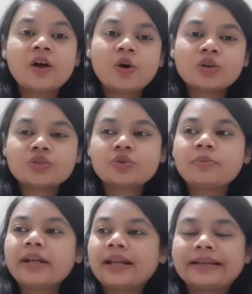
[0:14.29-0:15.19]
और जो
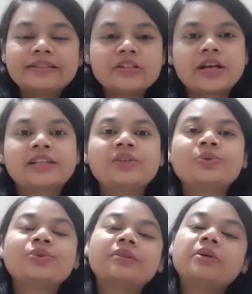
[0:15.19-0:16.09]
मैं लेंथ चाहती
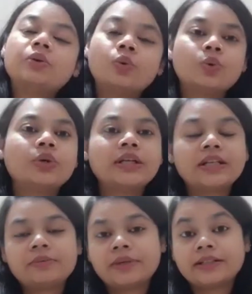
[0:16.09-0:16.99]
हूँ कभी हो ही
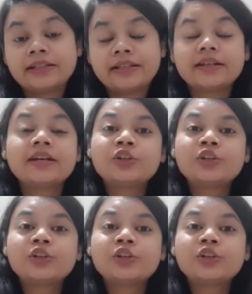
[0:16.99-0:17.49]
नहीं पाती है